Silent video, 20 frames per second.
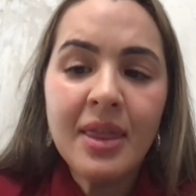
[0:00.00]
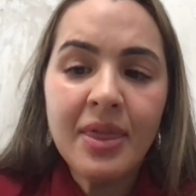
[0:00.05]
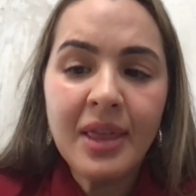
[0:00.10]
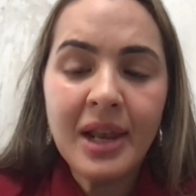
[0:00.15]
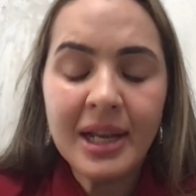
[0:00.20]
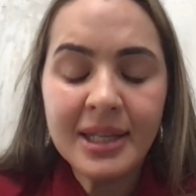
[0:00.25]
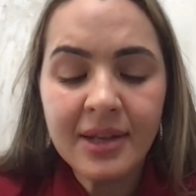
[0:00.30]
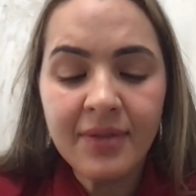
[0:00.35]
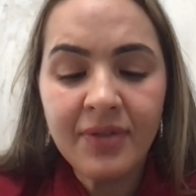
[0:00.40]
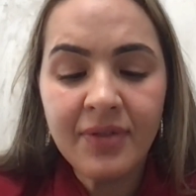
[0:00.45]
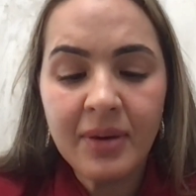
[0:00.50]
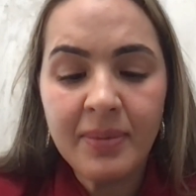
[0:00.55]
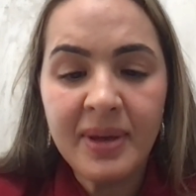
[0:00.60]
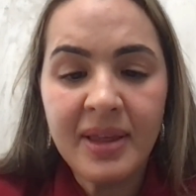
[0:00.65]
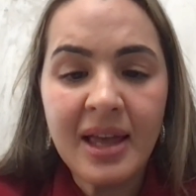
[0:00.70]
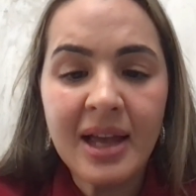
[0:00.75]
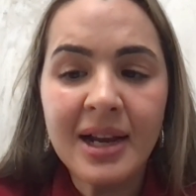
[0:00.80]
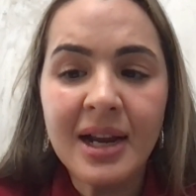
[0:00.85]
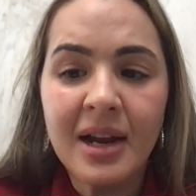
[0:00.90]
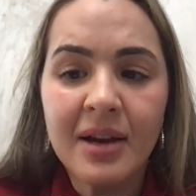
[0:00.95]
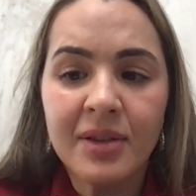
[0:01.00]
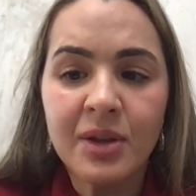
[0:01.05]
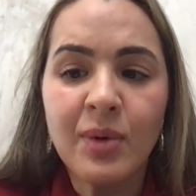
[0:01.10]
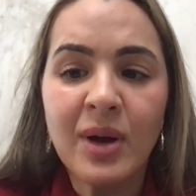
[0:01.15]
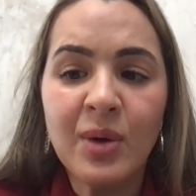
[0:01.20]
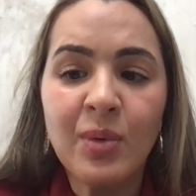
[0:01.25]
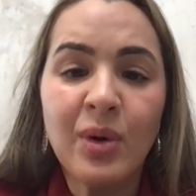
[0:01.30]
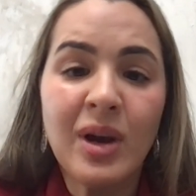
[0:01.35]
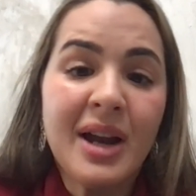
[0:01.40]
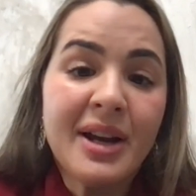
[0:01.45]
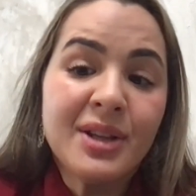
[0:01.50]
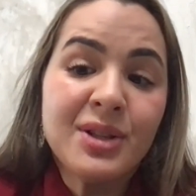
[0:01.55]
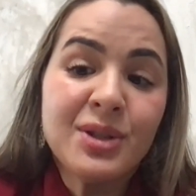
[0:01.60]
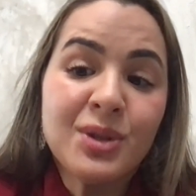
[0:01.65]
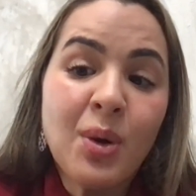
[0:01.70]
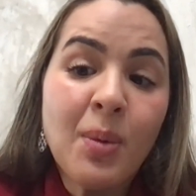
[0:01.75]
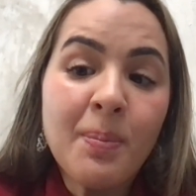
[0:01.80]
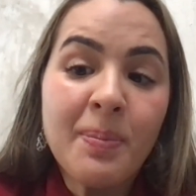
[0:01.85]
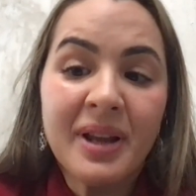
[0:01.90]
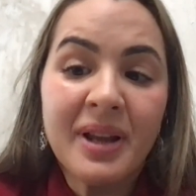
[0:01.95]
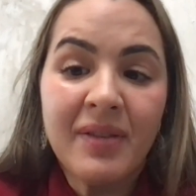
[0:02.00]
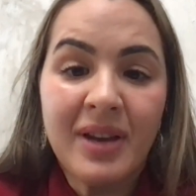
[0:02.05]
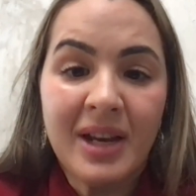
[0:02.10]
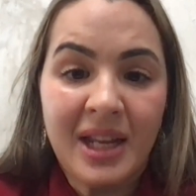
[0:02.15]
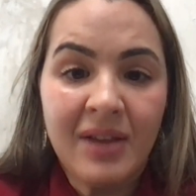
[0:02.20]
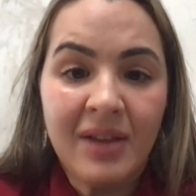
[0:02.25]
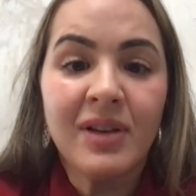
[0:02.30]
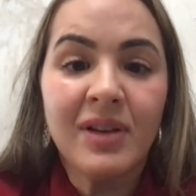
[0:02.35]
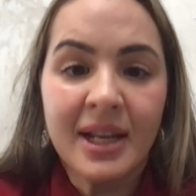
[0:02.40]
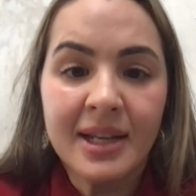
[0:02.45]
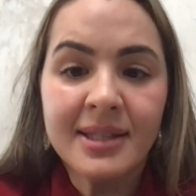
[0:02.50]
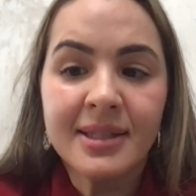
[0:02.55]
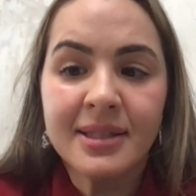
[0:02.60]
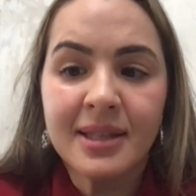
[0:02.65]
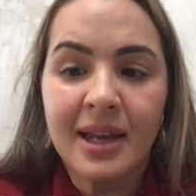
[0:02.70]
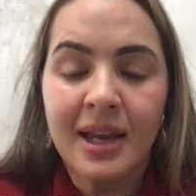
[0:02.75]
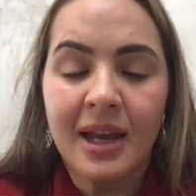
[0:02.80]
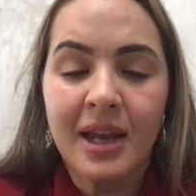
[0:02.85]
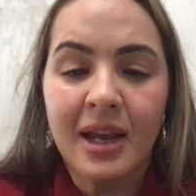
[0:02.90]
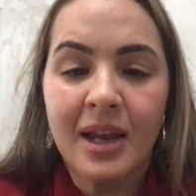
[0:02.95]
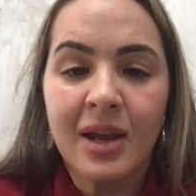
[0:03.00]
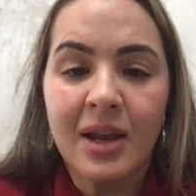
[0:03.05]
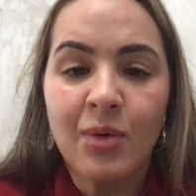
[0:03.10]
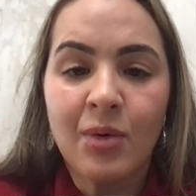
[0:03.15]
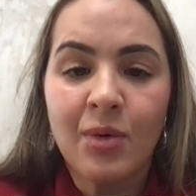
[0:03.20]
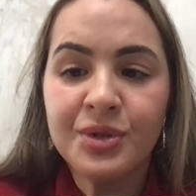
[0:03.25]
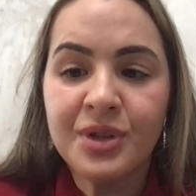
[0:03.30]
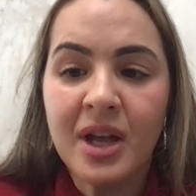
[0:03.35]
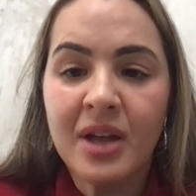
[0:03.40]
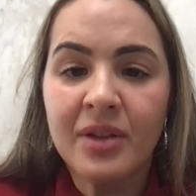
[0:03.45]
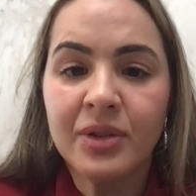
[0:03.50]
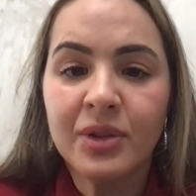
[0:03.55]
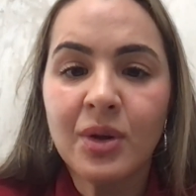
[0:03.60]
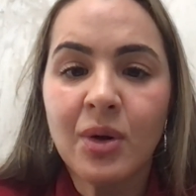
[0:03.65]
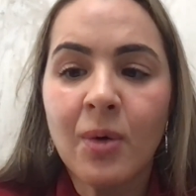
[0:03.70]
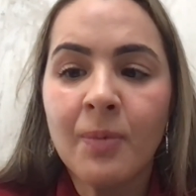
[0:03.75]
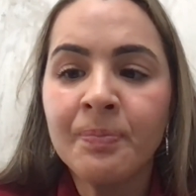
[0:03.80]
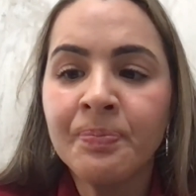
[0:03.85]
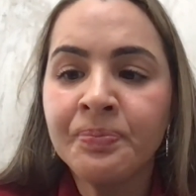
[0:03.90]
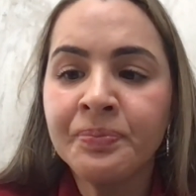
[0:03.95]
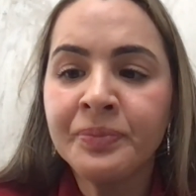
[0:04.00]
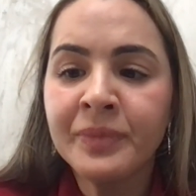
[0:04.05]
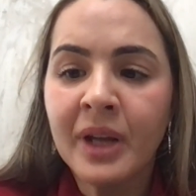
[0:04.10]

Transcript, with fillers: de las enfermedades cardiovasculares son prevenibles eh, usando